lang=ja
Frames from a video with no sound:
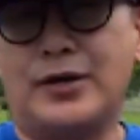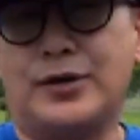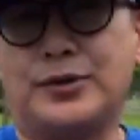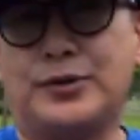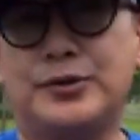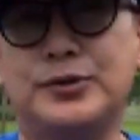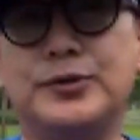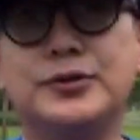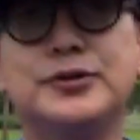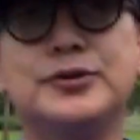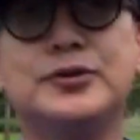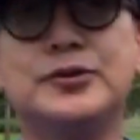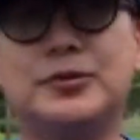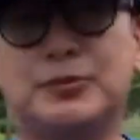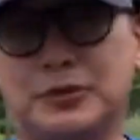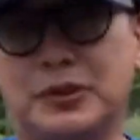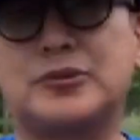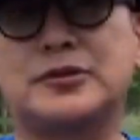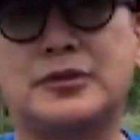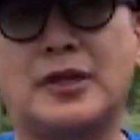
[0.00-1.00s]
言うの
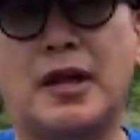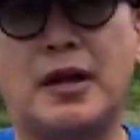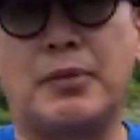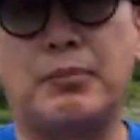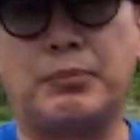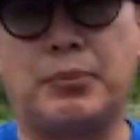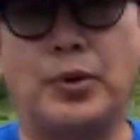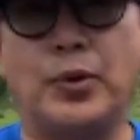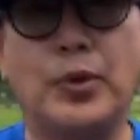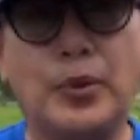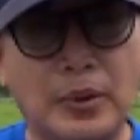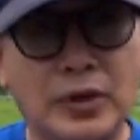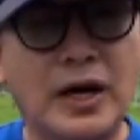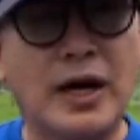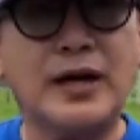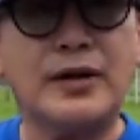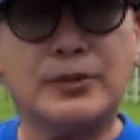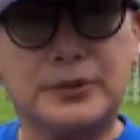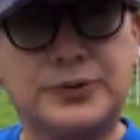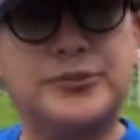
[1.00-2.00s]
もですね妨
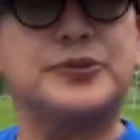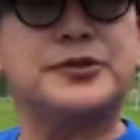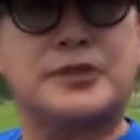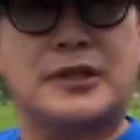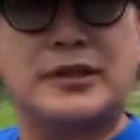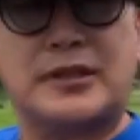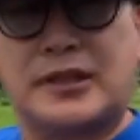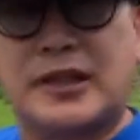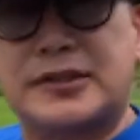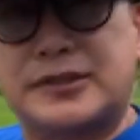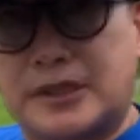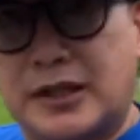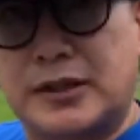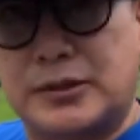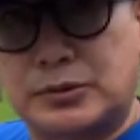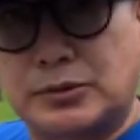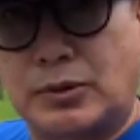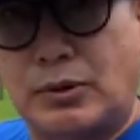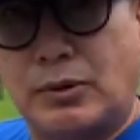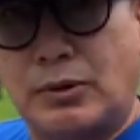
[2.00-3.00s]
害をする方たちがい
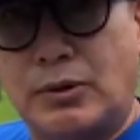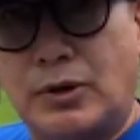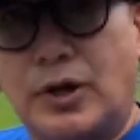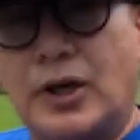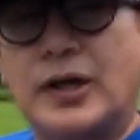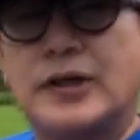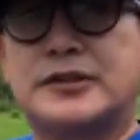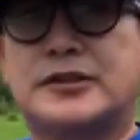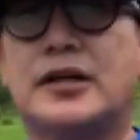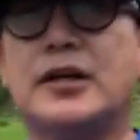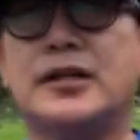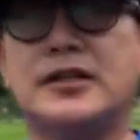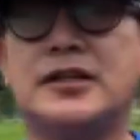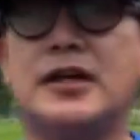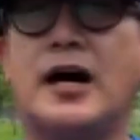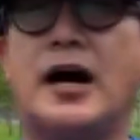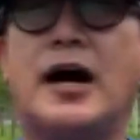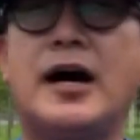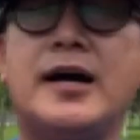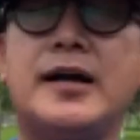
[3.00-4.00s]
ると。さらに
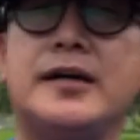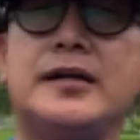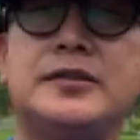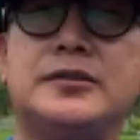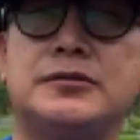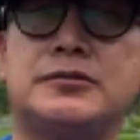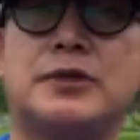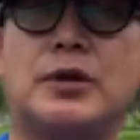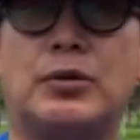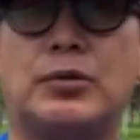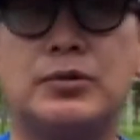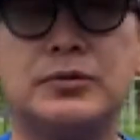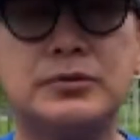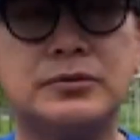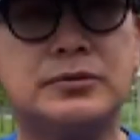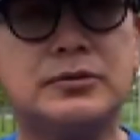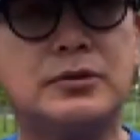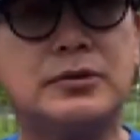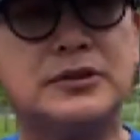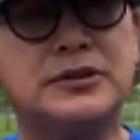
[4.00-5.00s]
アイヌは本
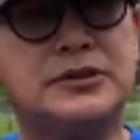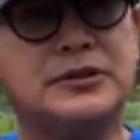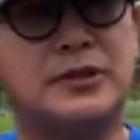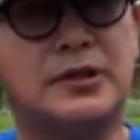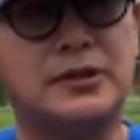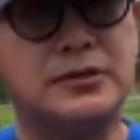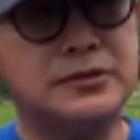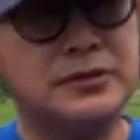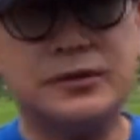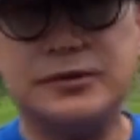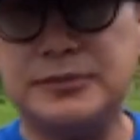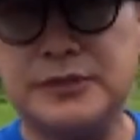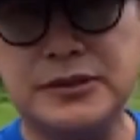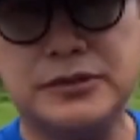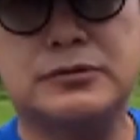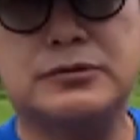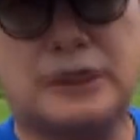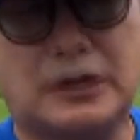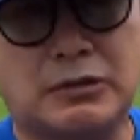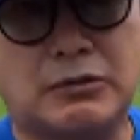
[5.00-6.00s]
当に先住民
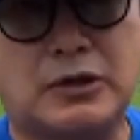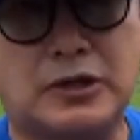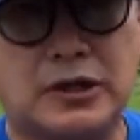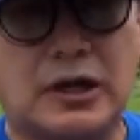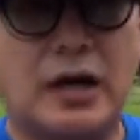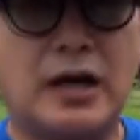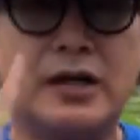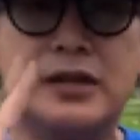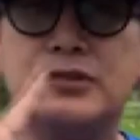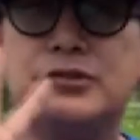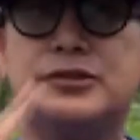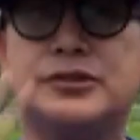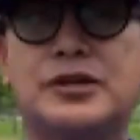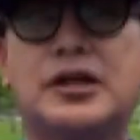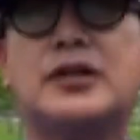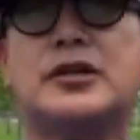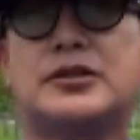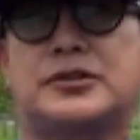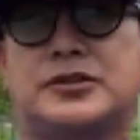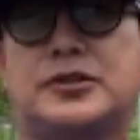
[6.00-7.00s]
族なのかとアイヌい
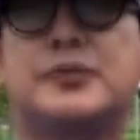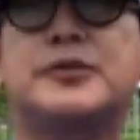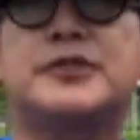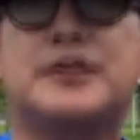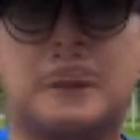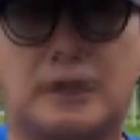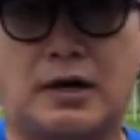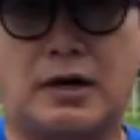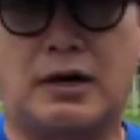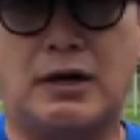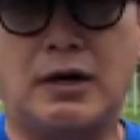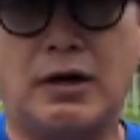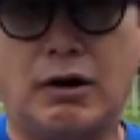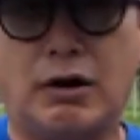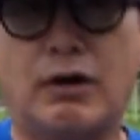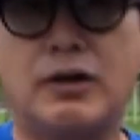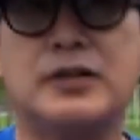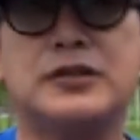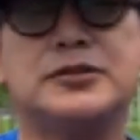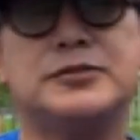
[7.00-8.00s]
ないなんて言えませんから
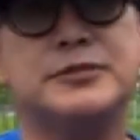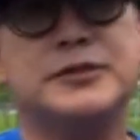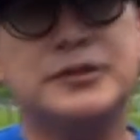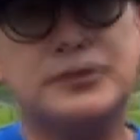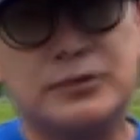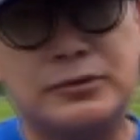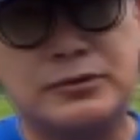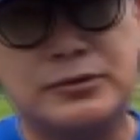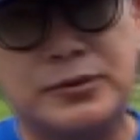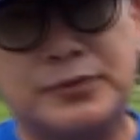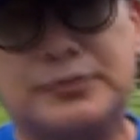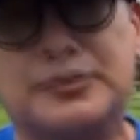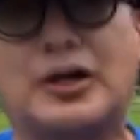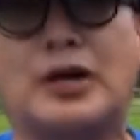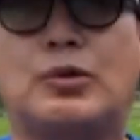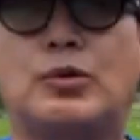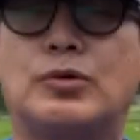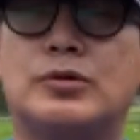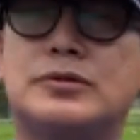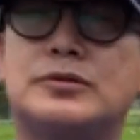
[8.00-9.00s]
アイヌ民族というもの
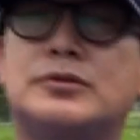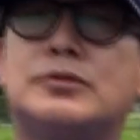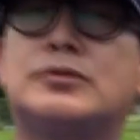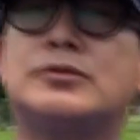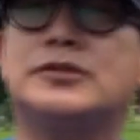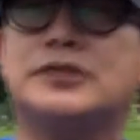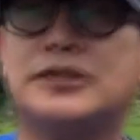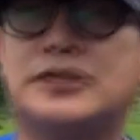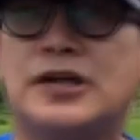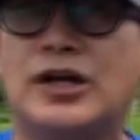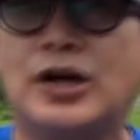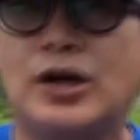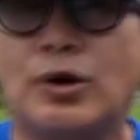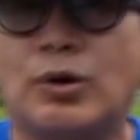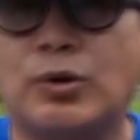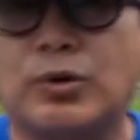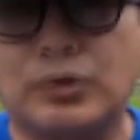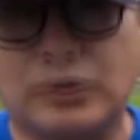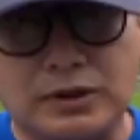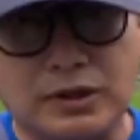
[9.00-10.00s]
は本当に
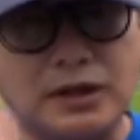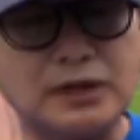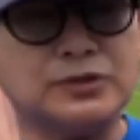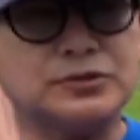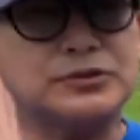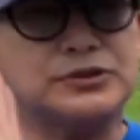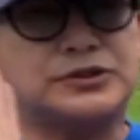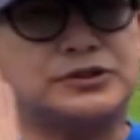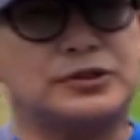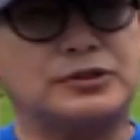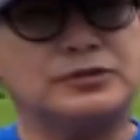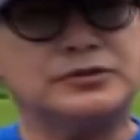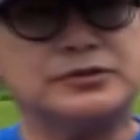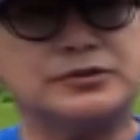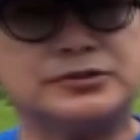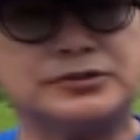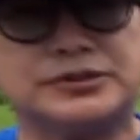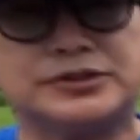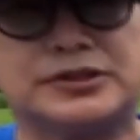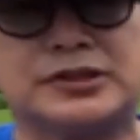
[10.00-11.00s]
北海道に先
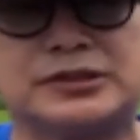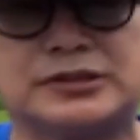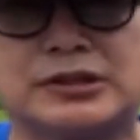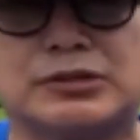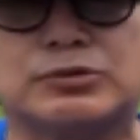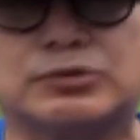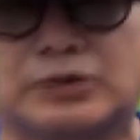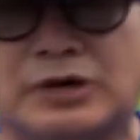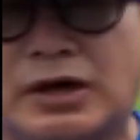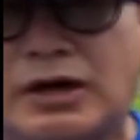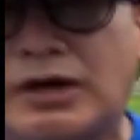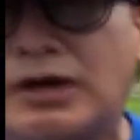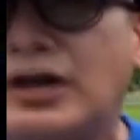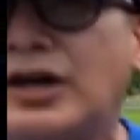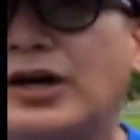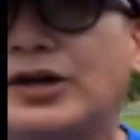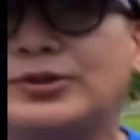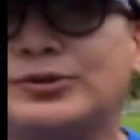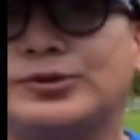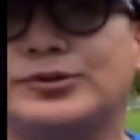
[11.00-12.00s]
住していたのか
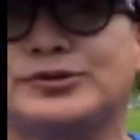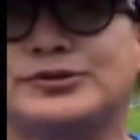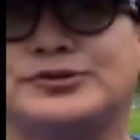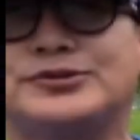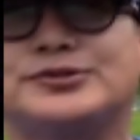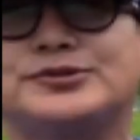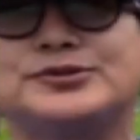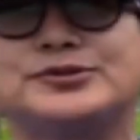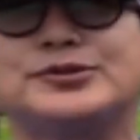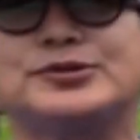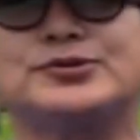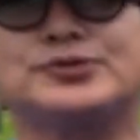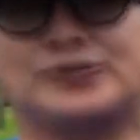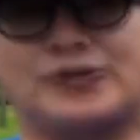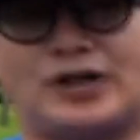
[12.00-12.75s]
というよう